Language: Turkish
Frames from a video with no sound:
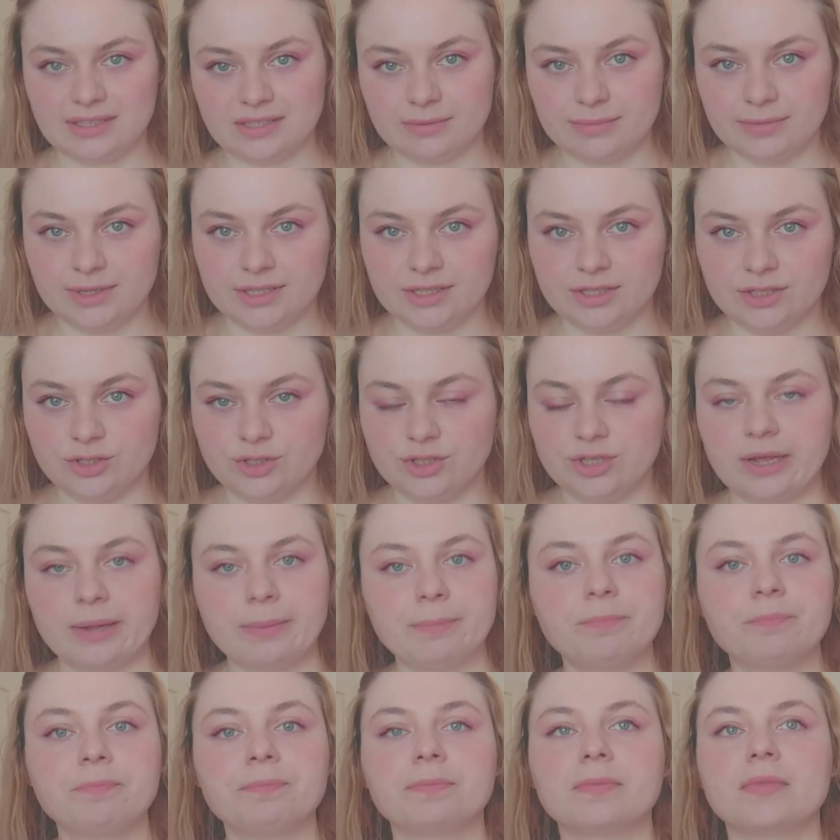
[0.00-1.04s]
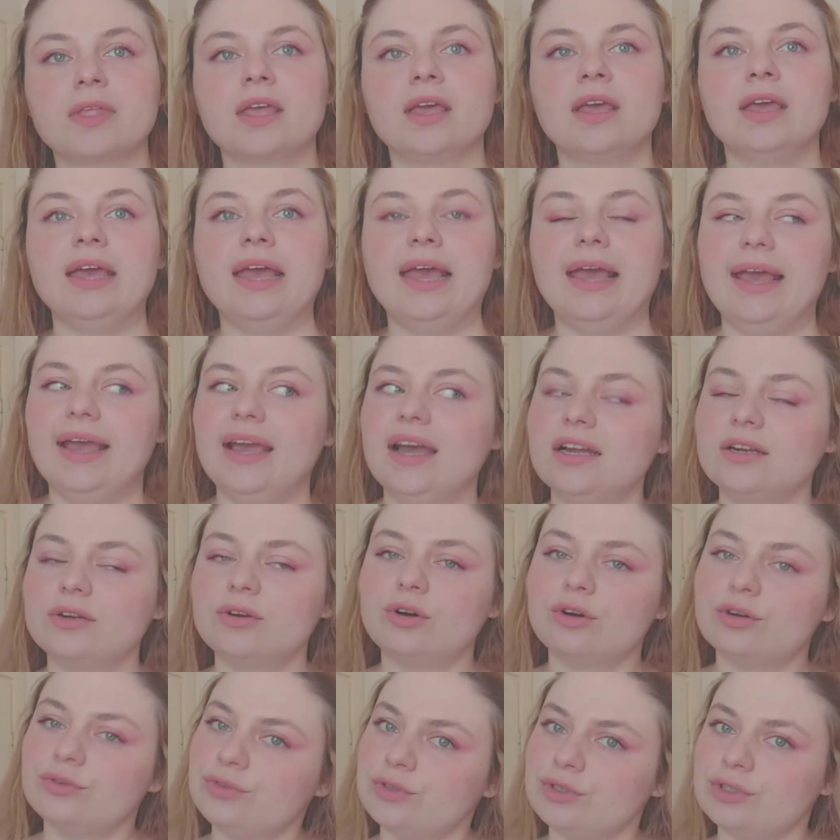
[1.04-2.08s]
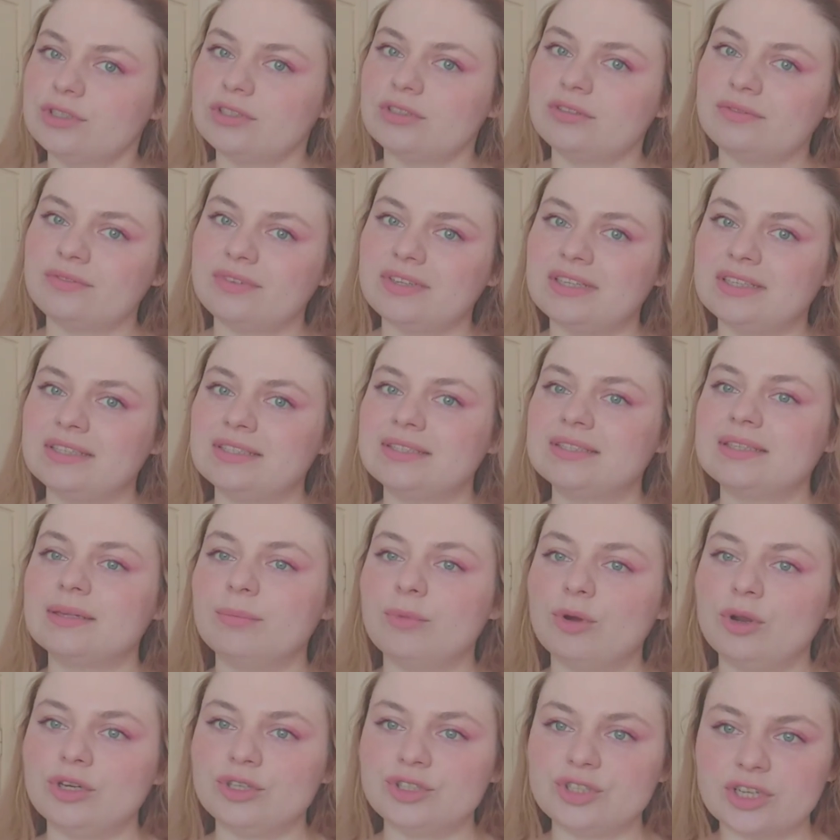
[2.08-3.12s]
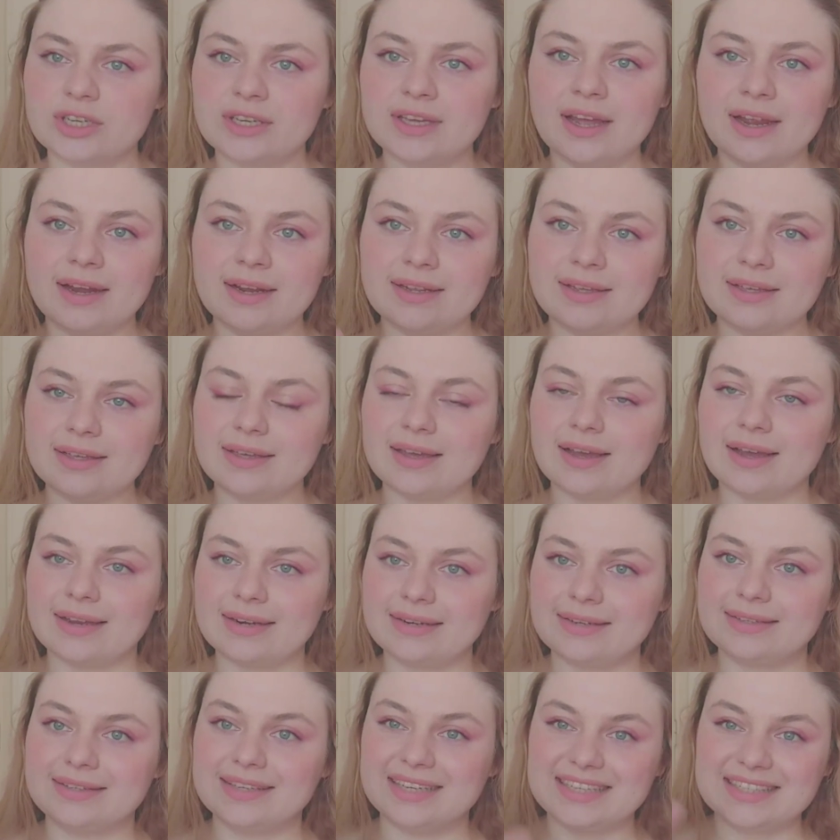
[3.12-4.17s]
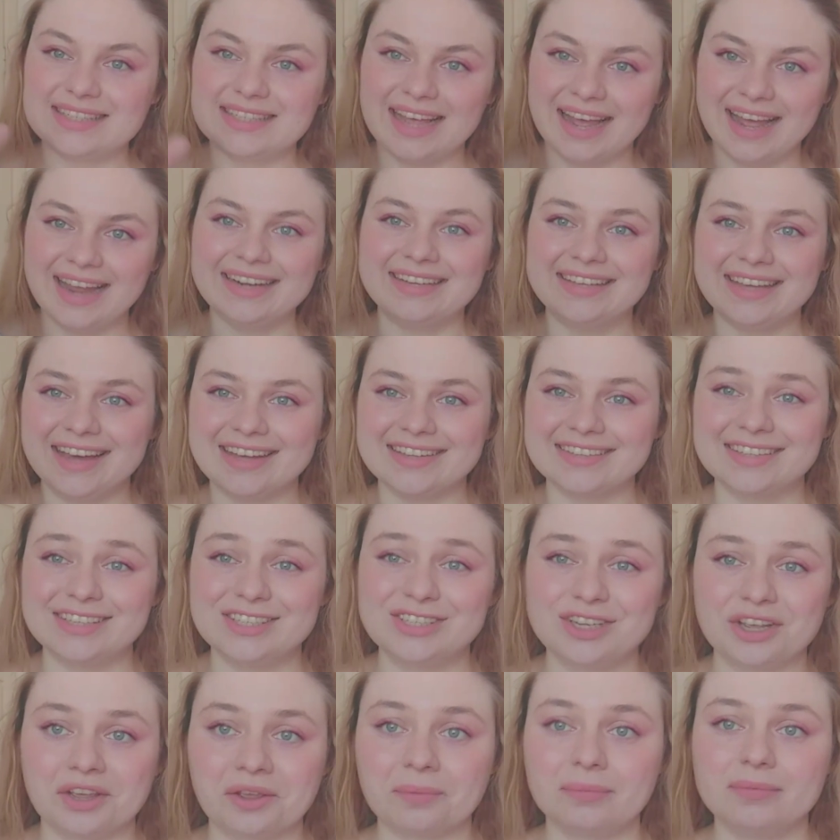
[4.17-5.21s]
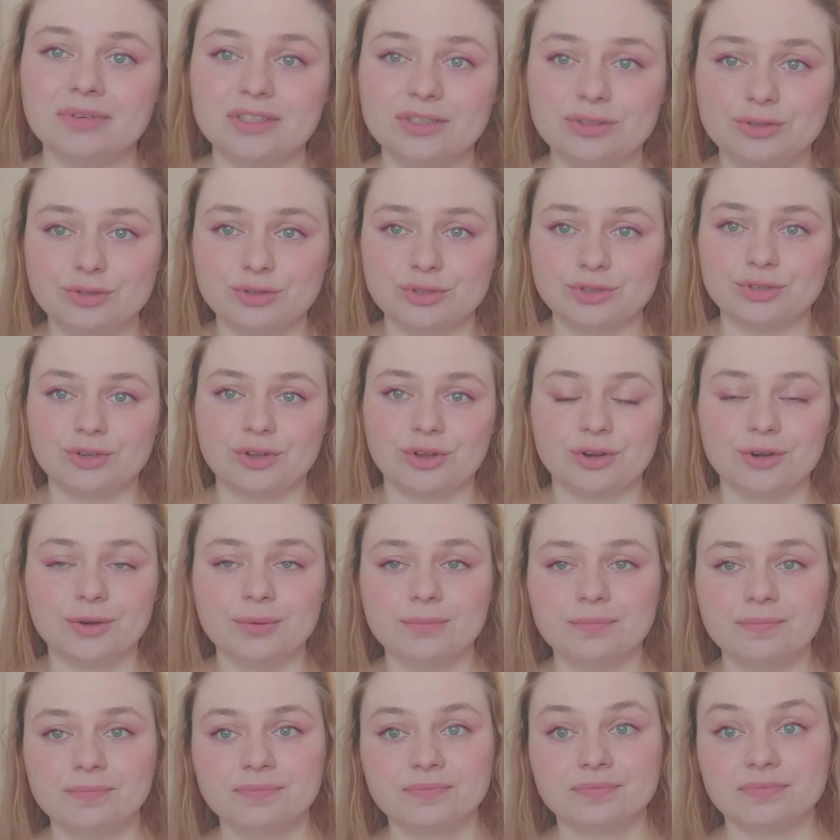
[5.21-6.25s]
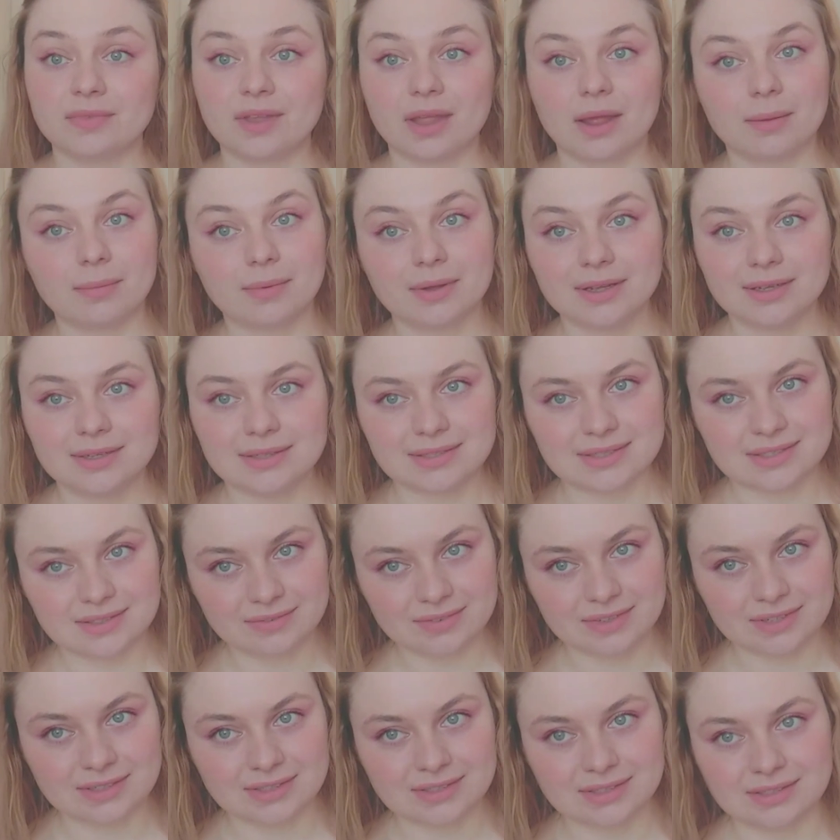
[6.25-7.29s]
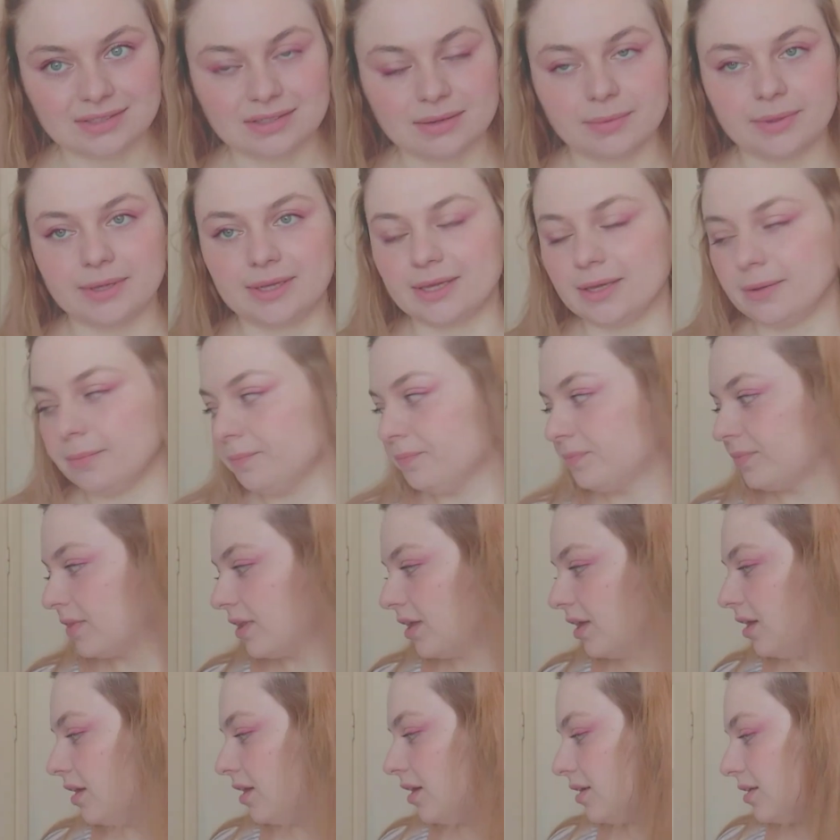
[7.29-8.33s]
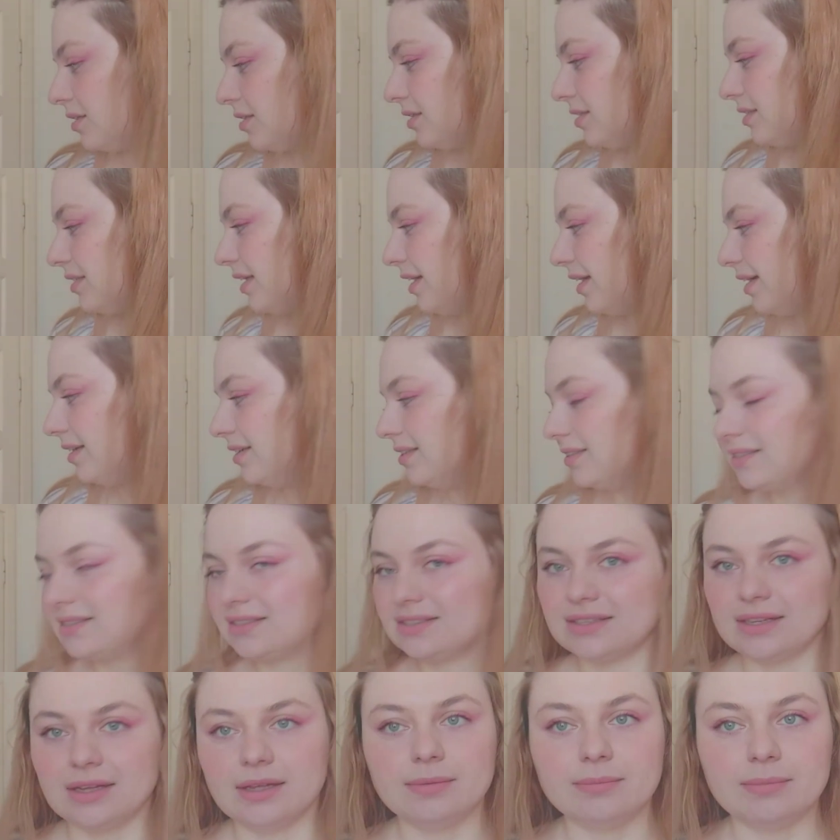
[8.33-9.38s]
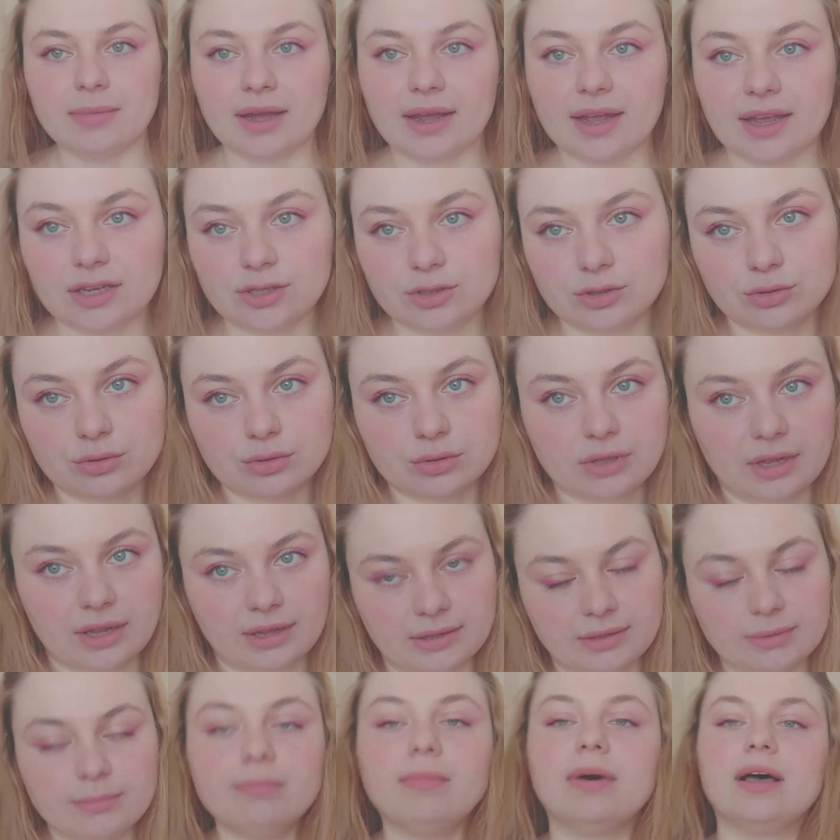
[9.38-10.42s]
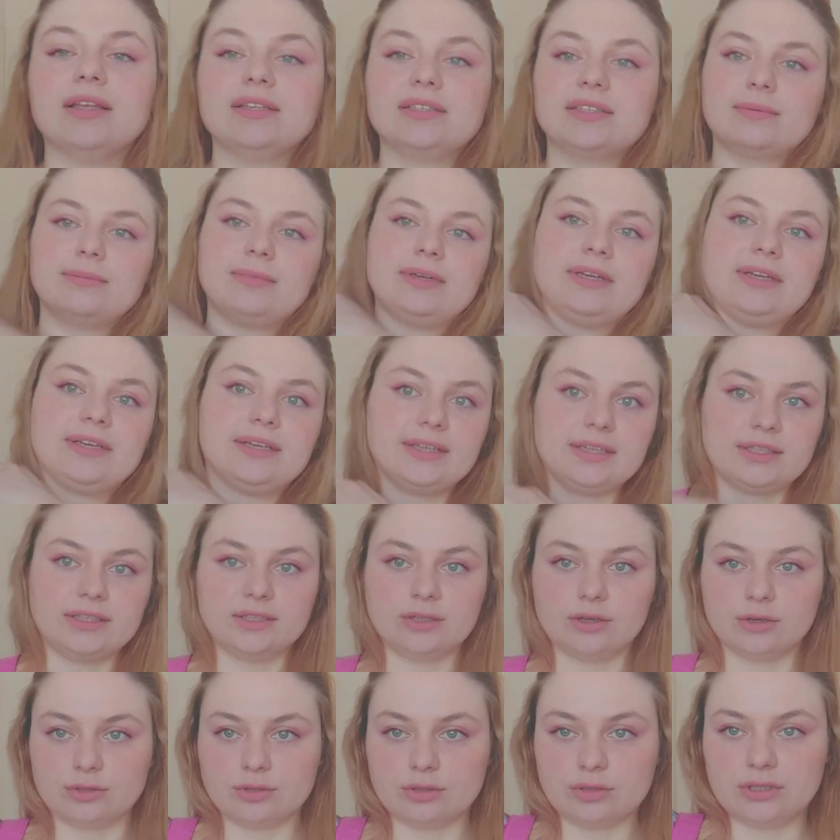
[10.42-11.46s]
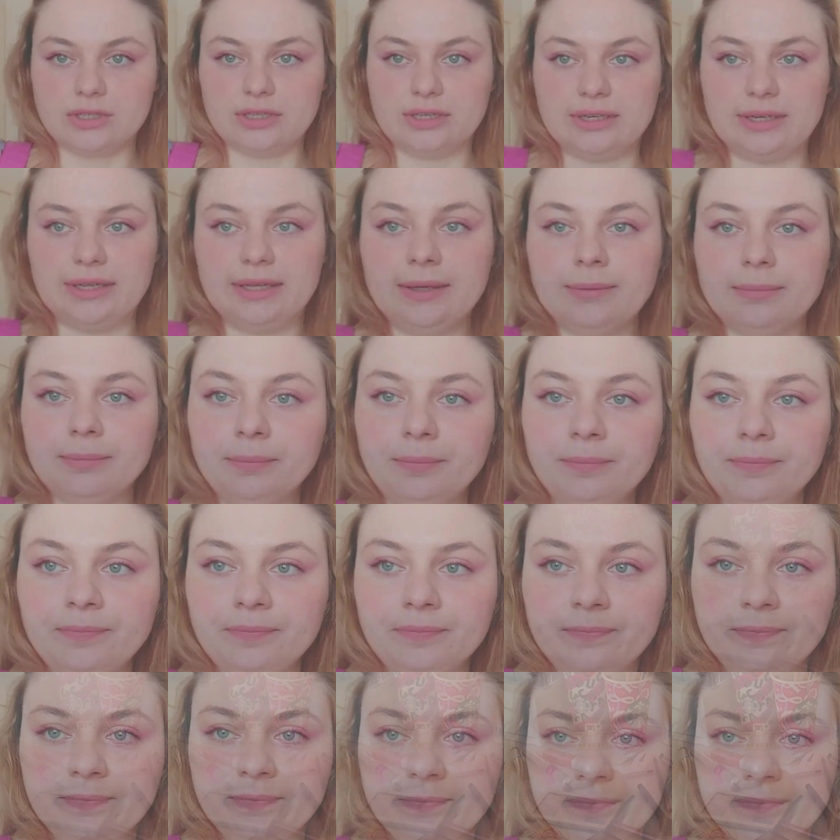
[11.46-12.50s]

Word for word: kestirmeye gideceğim. Eğer kuaför izin verirse böyle çeker yani keserken de çekmeyi düşünüyorum. Ama izin verirse tabii ki. Size en azından makyajda kullandığım malzemeleri göstereyim.